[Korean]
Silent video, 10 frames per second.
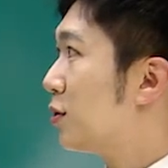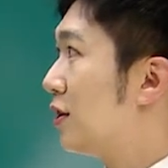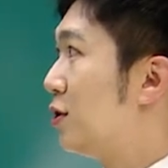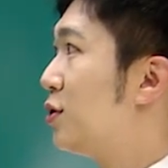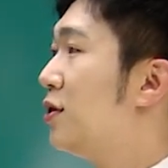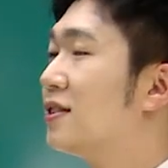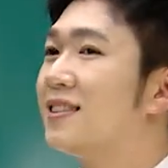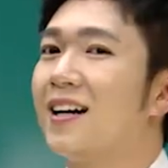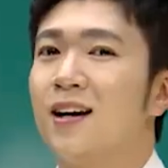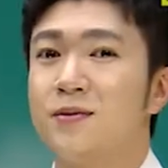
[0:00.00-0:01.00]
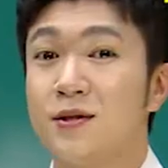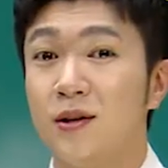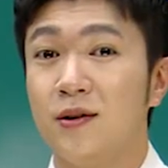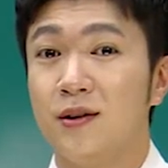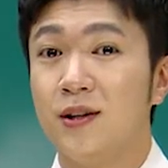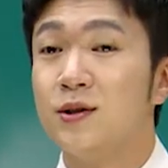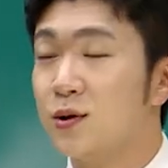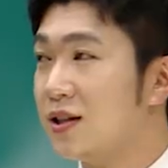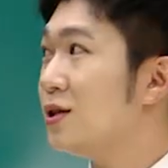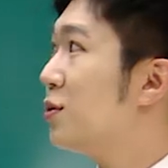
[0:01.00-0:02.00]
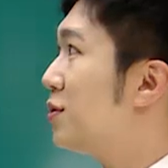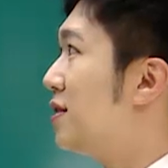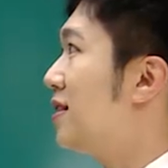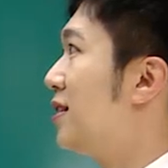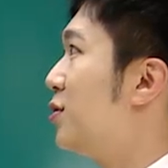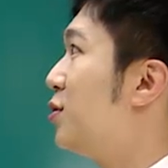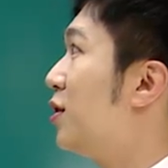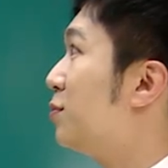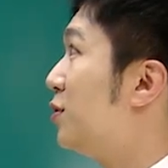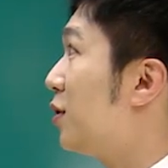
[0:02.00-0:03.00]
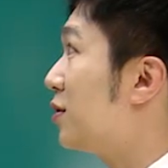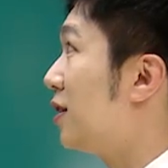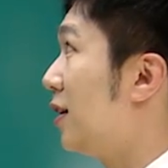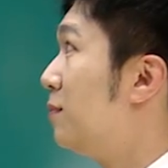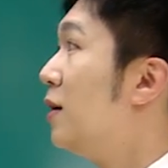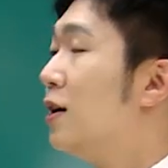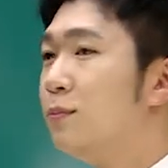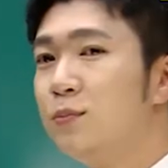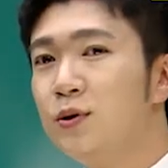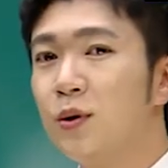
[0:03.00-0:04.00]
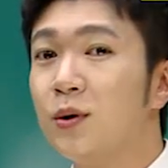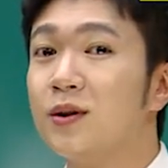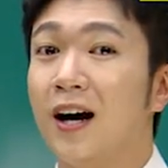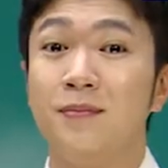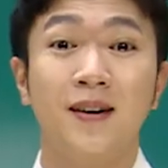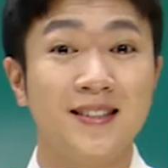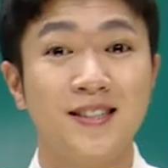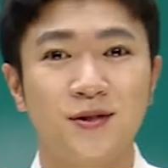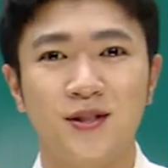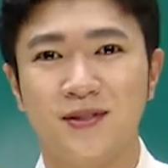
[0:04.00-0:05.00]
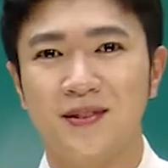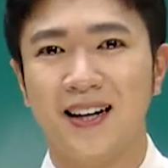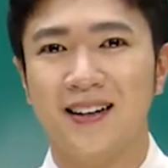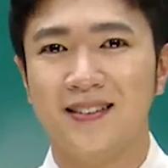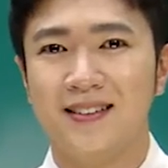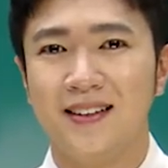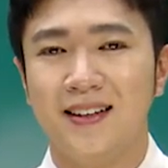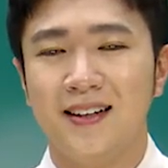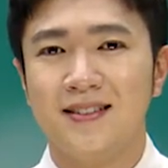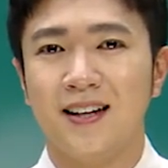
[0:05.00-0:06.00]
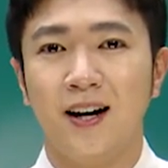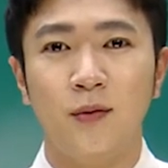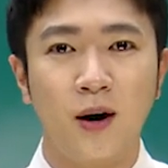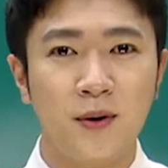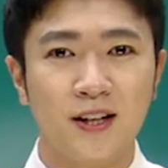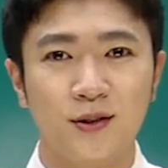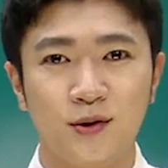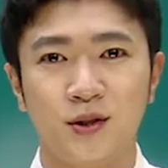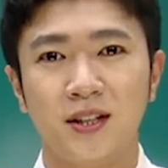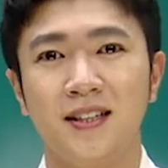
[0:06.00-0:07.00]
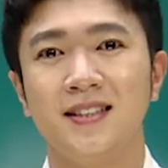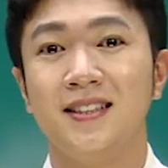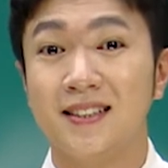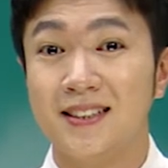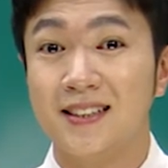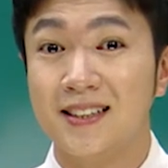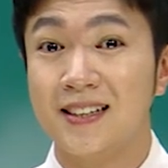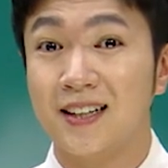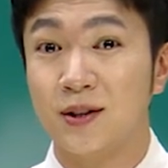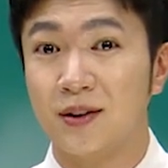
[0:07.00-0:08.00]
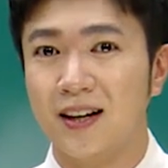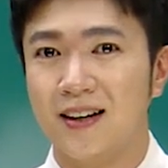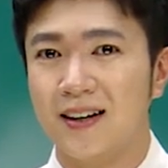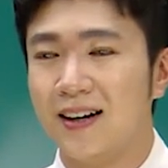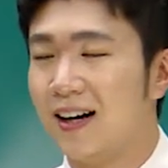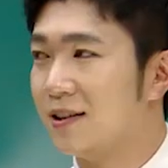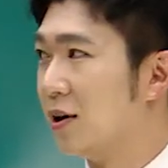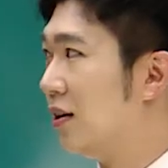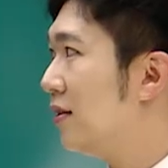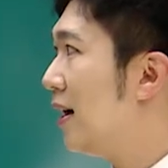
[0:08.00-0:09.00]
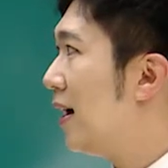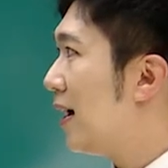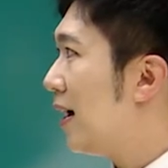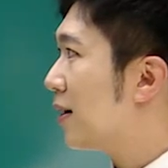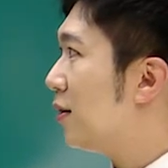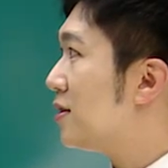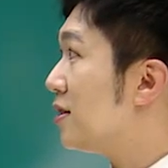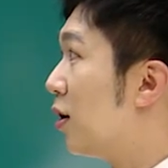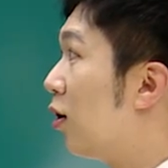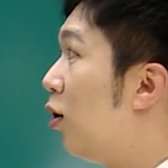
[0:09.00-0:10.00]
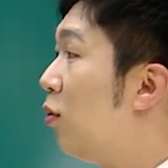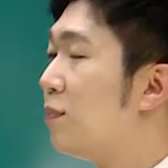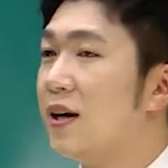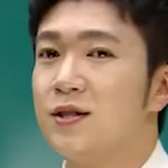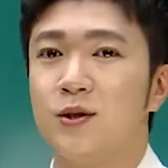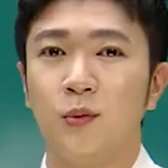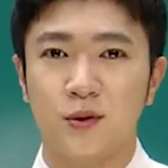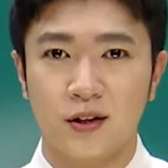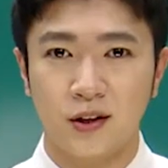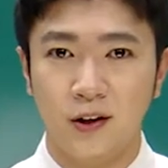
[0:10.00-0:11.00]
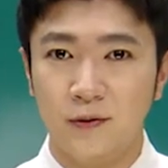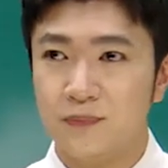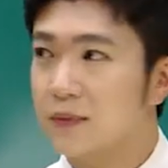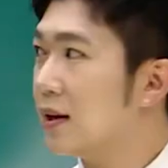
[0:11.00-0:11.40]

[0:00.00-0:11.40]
기출형 특강에 앞서서 최신 토스 기출형 분석집 무료로 다운받으실 수 있습니다. 자, 화면의 우측에 있는 링크를 클릭하시거나 아니면 해커스 영어 홈페이지로 오셔서